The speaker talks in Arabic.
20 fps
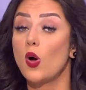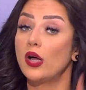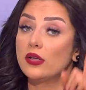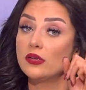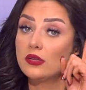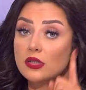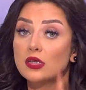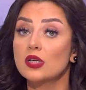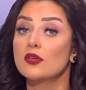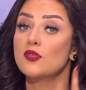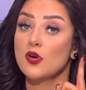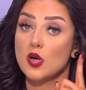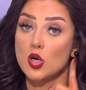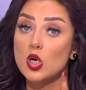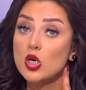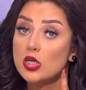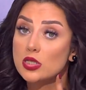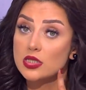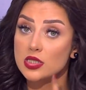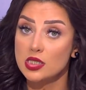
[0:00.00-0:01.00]
حضرتك
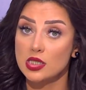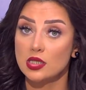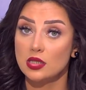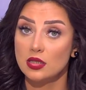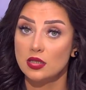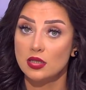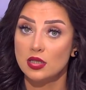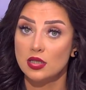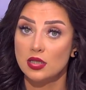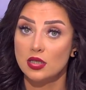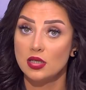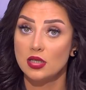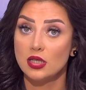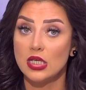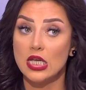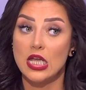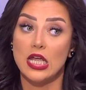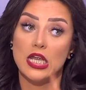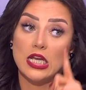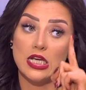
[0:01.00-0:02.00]
فكرتي
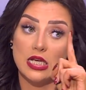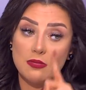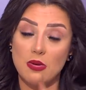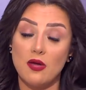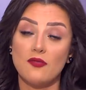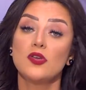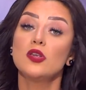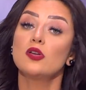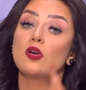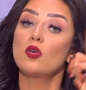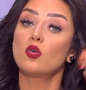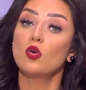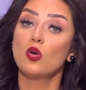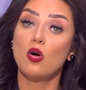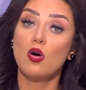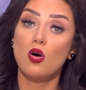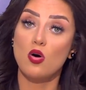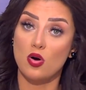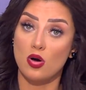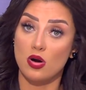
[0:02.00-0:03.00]
ان يبقى في رجل
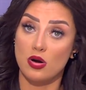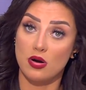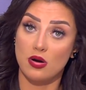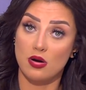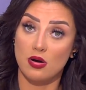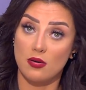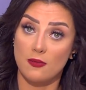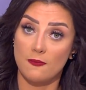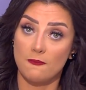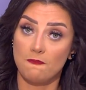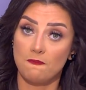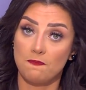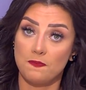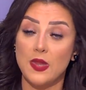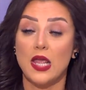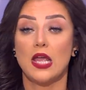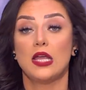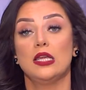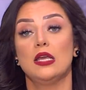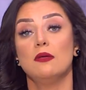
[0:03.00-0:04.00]
اخر
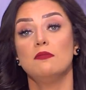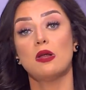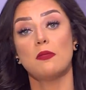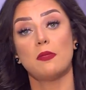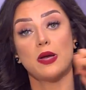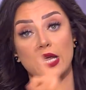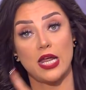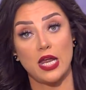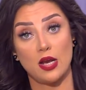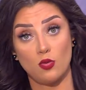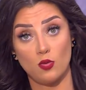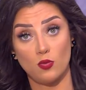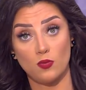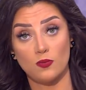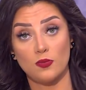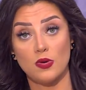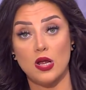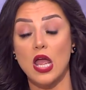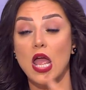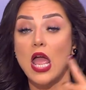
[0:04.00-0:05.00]
يملى مكانه
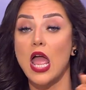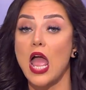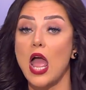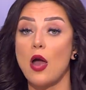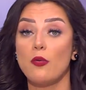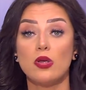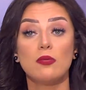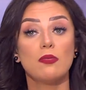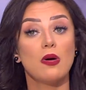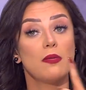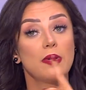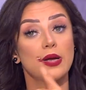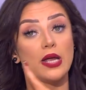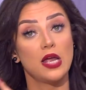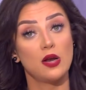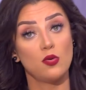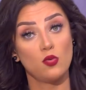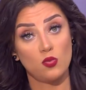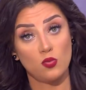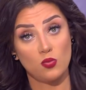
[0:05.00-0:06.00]
او يبقى
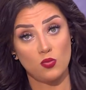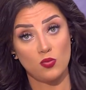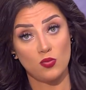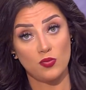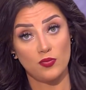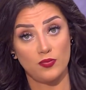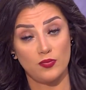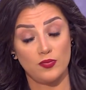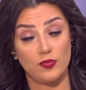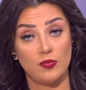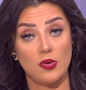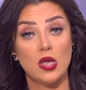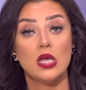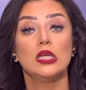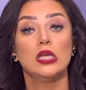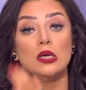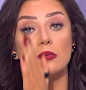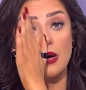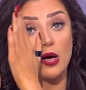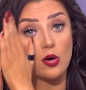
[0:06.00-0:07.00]
مكانه
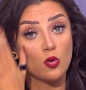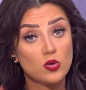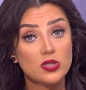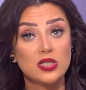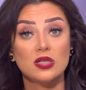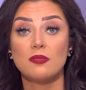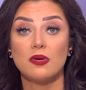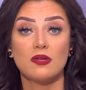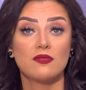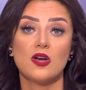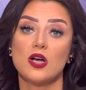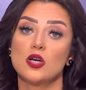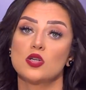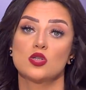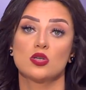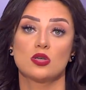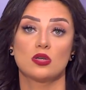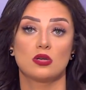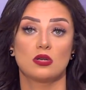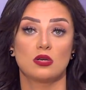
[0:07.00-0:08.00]
يبقى جوزك ما
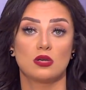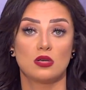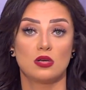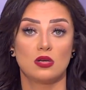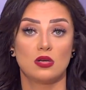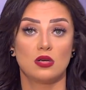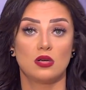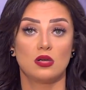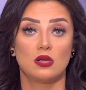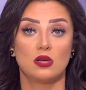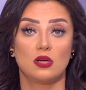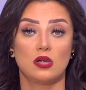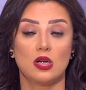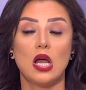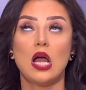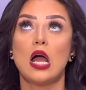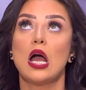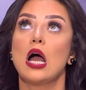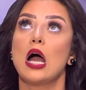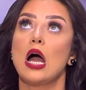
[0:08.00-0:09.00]
ينفعش
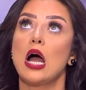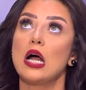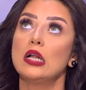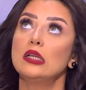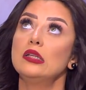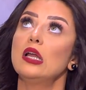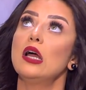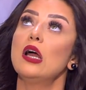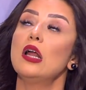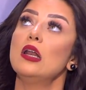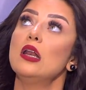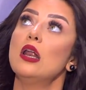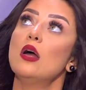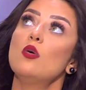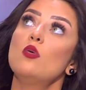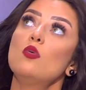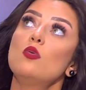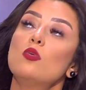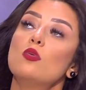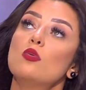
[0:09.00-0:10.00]
حتى
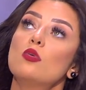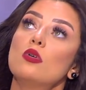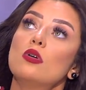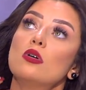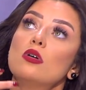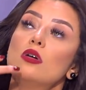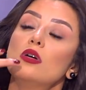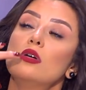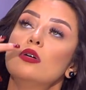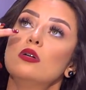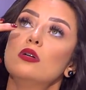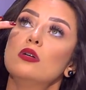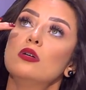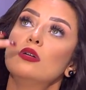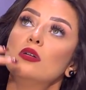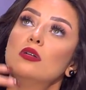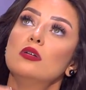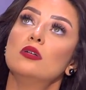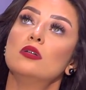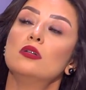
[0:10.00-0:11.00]
لو آه،
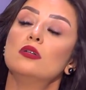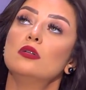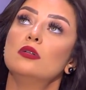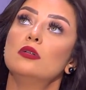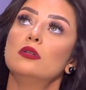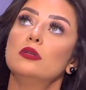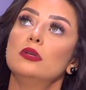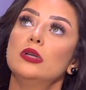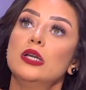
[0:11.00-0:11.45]
آه، آه،